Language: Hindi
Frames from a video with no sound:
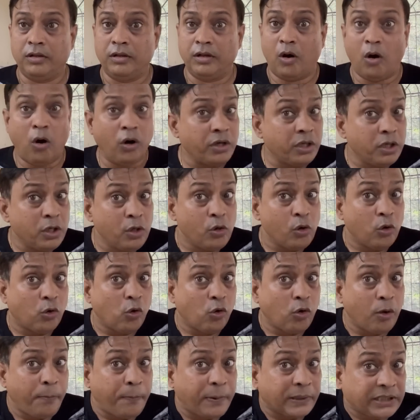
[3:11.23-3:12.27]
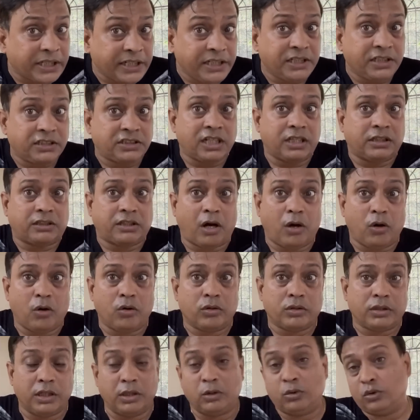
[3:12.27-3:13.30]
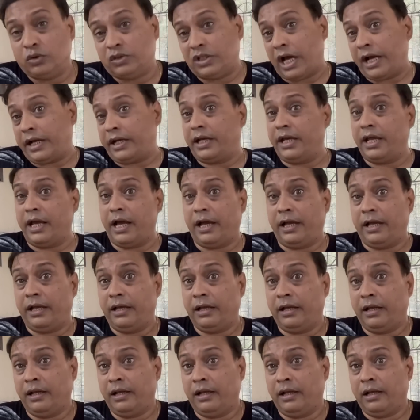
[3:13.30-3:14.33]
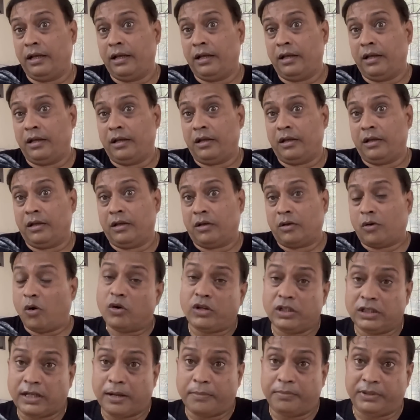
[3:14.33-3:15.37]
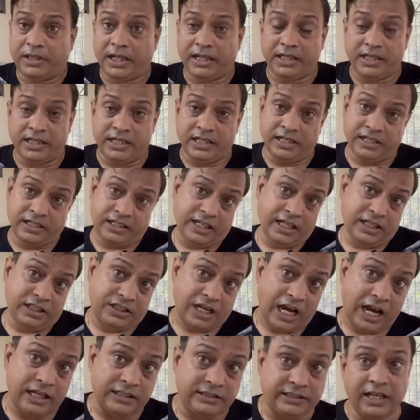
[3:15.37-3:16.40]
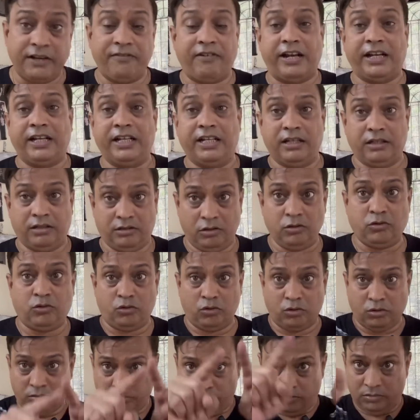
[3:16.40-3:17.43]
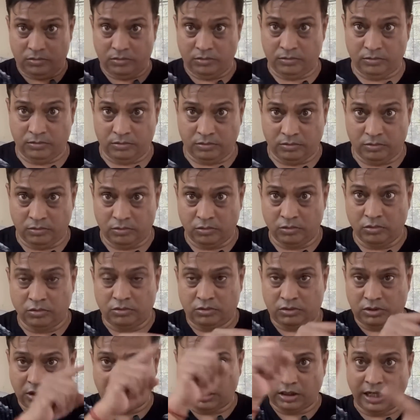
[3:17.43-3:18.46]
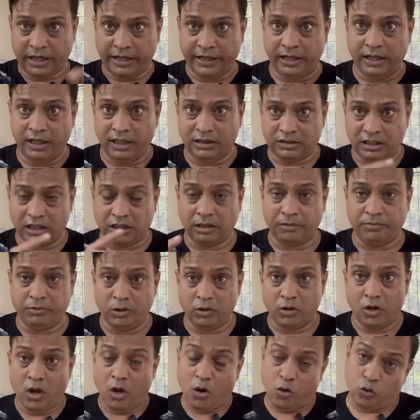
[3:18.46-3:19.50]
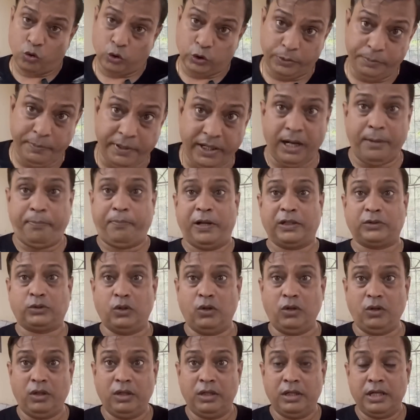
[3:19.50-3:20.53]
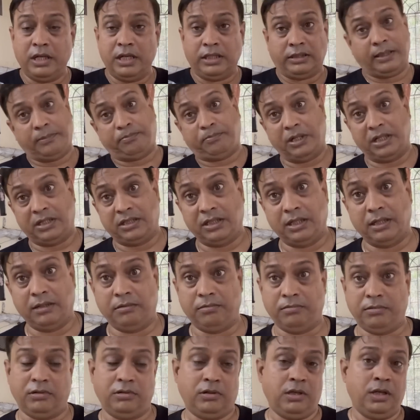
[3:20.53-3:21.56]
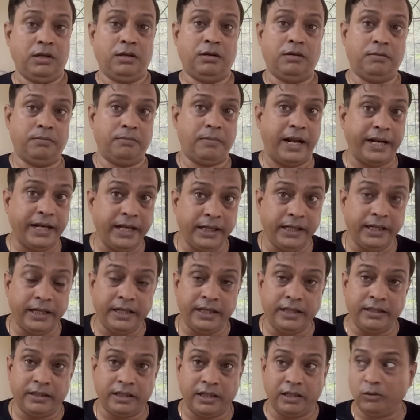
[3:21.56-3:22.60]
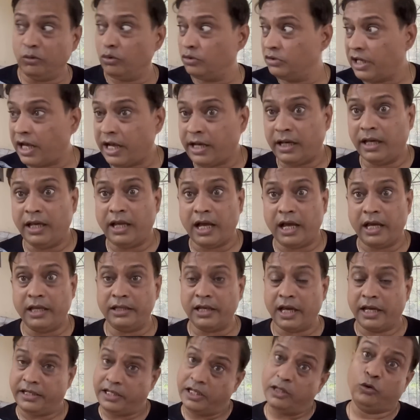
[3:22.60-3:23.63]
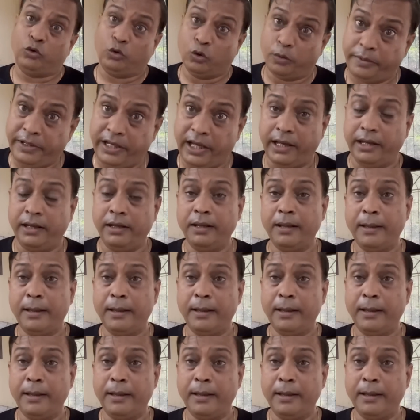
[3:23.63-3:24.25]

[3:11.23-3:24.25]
और इन लोगों को पता ही नहीं चलता हो कि हिंदू जाग गया है क्योंकि जब तक इनके झांसे वाले जो चक्कर है ना चक्रव्यूह उसमें ना फंसो तब तक ये मानेंगे नहीं कि हिंदू जग गया है या हिंदू भी है